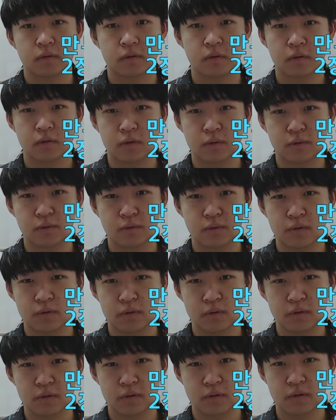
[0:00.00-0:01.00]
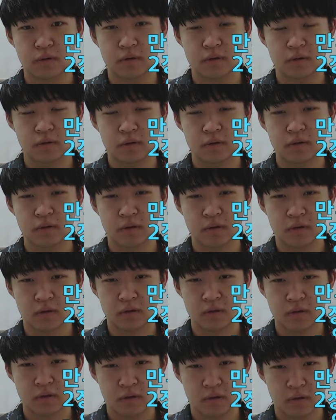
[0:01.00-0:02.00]
네, 오늘은
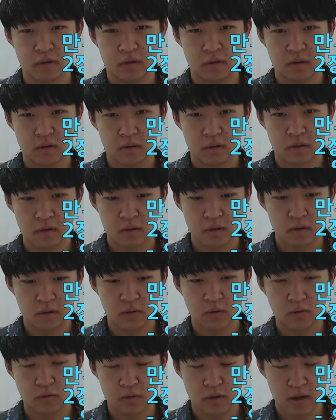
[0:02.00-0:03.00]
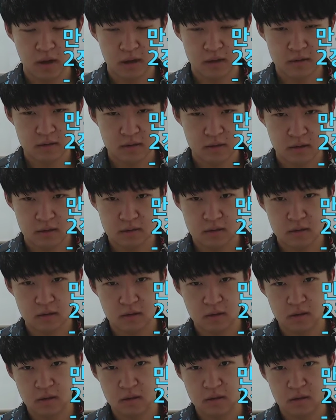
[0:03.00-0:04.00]
이제 고대 아시아
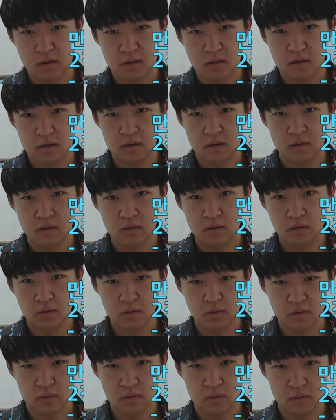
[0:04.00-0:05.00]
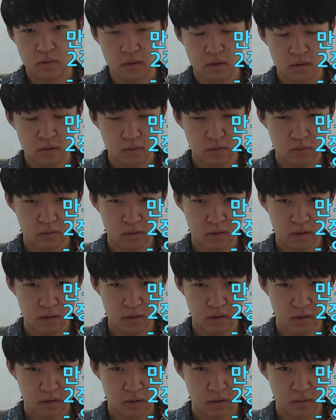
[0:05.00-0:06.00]
세계의 인도,
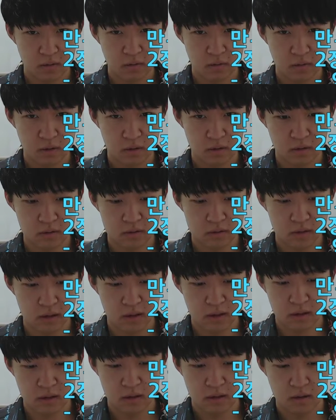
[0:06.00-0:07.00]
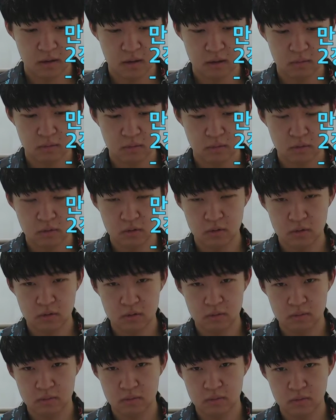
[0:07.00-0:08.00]
인도의 고대 역사
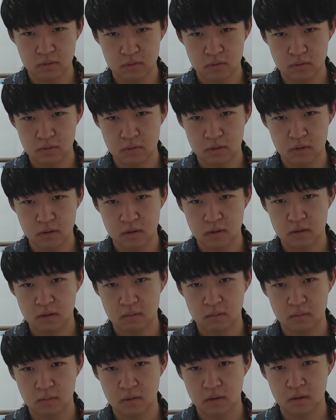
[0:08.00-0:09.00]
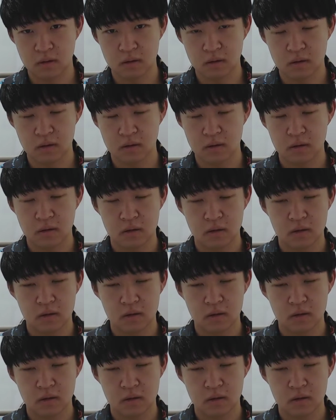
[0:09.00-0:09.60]
한번 보도록 하겠습니다.